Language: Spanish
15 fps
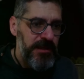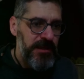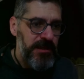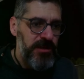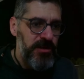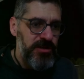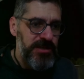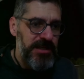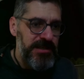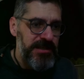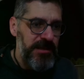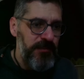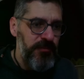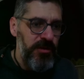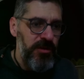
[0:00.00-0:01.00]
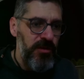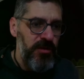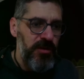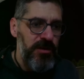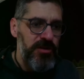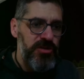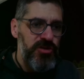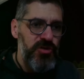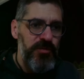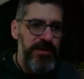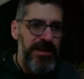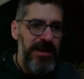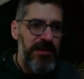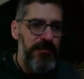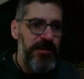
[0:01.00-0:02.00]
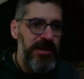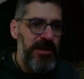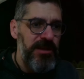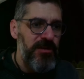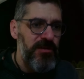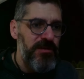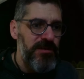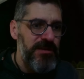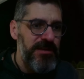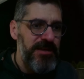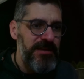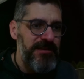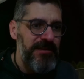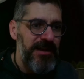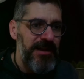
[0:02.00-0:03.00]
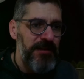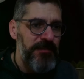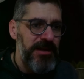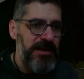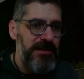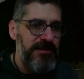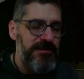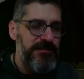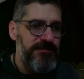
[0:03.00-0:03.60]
No sé si puedo subir el brillo de esta cámara.